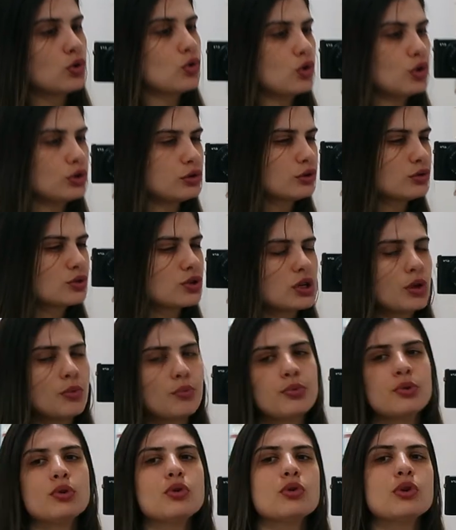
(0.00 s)
com outro
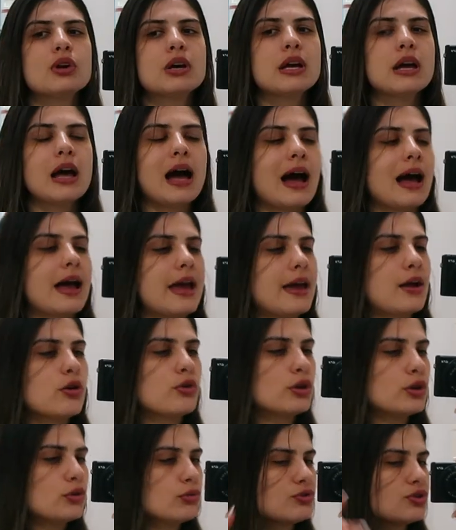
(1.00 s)
shampoo, é,
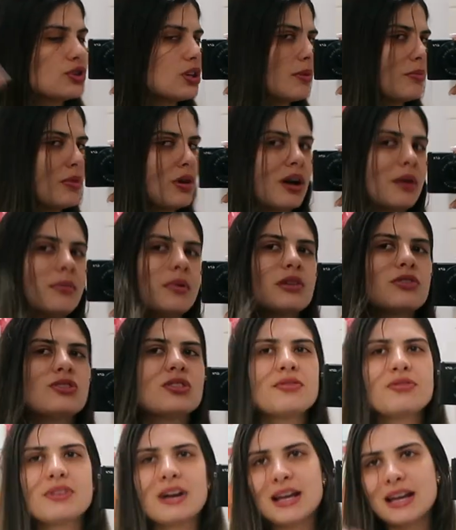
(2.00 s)
em um dia meu cabelo
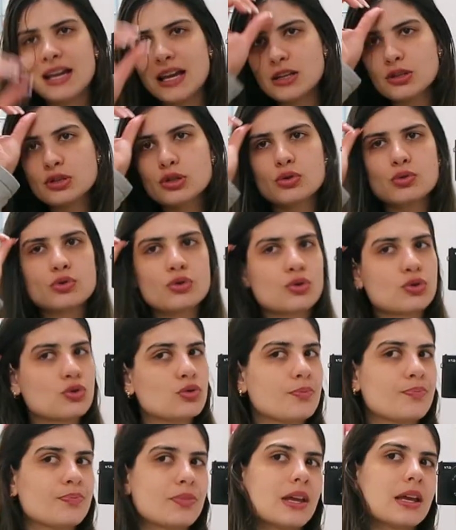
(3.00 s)
já ficaria
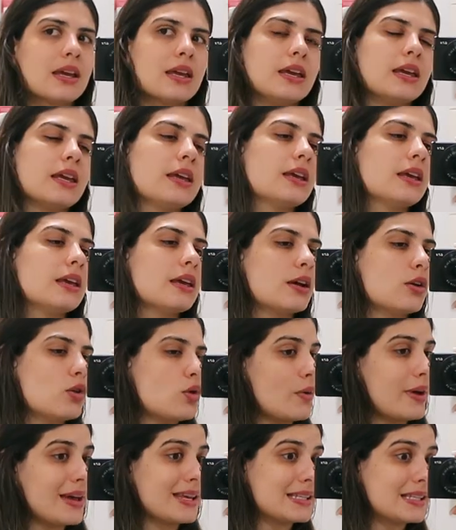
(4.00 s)
sujo. E
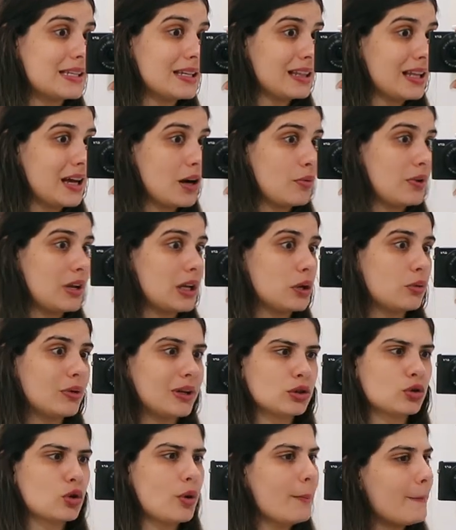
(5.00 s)
com esse não, ele
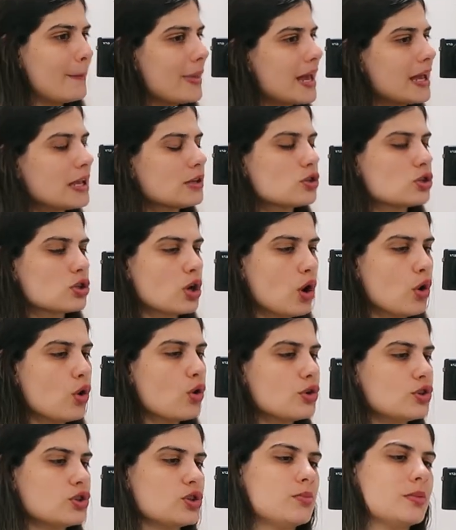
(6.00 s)
aguentou bem
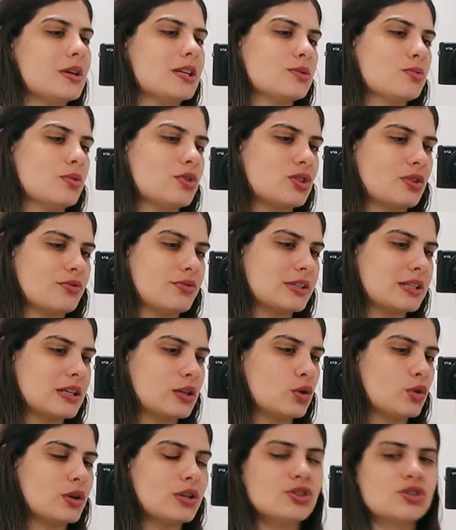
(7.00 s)
só hoje mesmo, que já
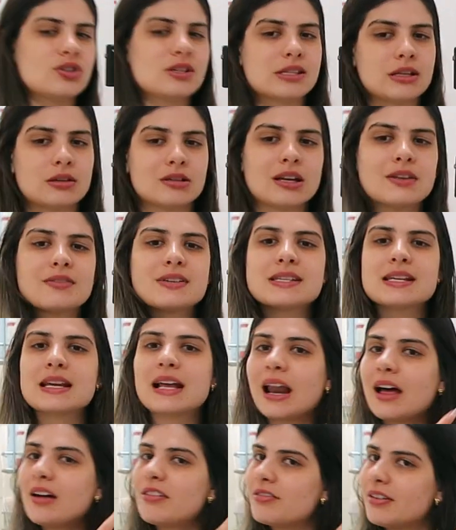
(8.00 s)
fazia dois dias que eu tava
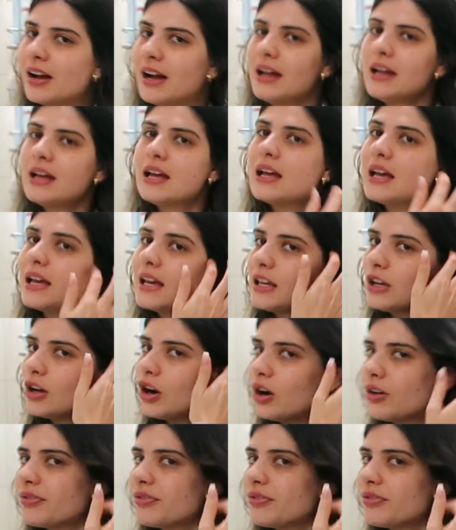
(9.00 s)
sem lavar. E